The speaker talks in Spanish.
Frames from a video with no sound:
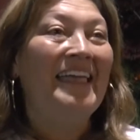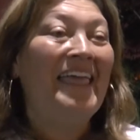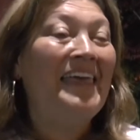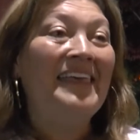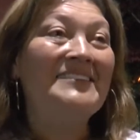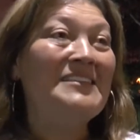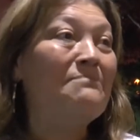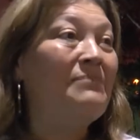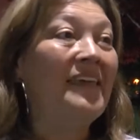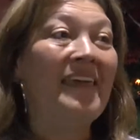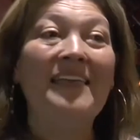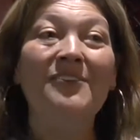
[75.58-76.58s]
que desde
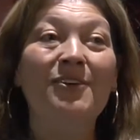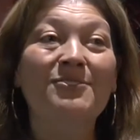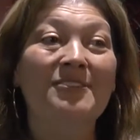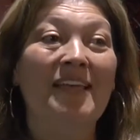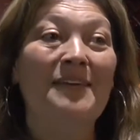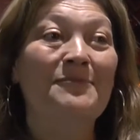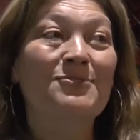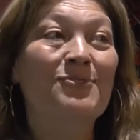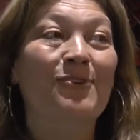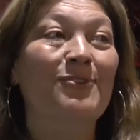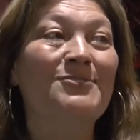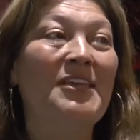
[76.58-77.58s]
pequeños hemos
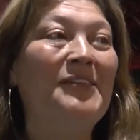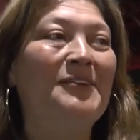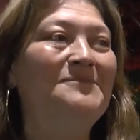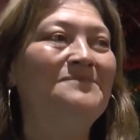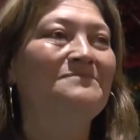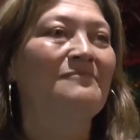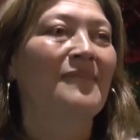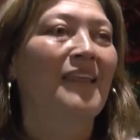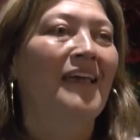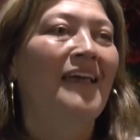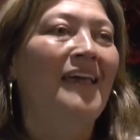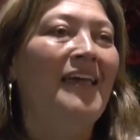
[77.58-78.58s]
conocido
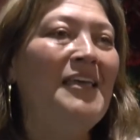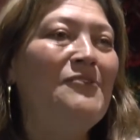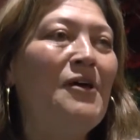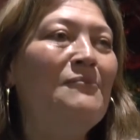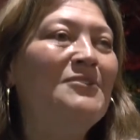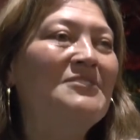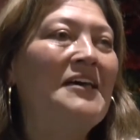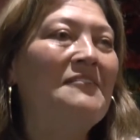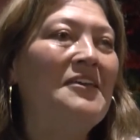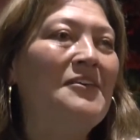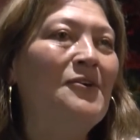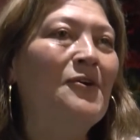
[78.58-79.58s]
y no hemos
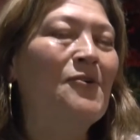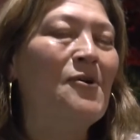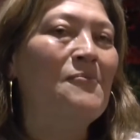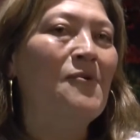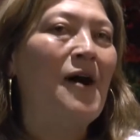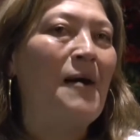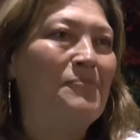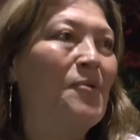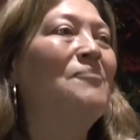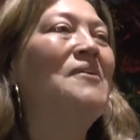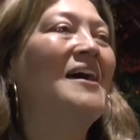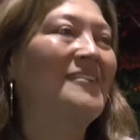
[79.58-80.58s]
sabido cómo
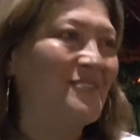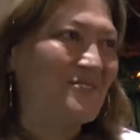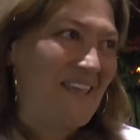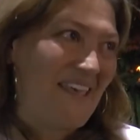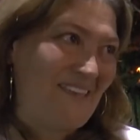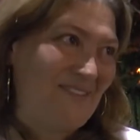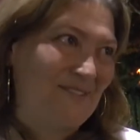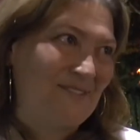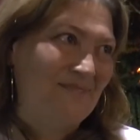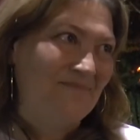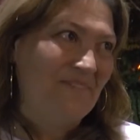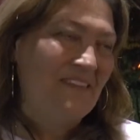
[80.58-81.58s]
apropiarnos de ellos.
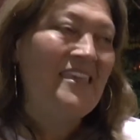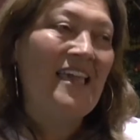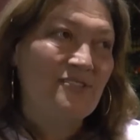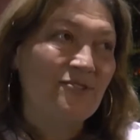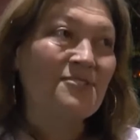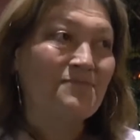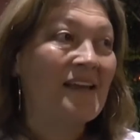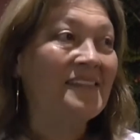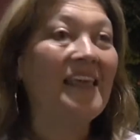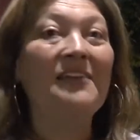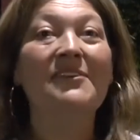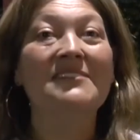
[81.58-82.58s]
Y eso es parte
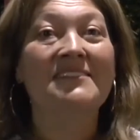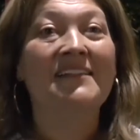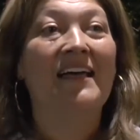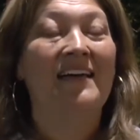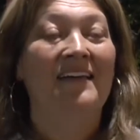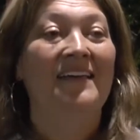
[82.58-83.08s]
de nuestra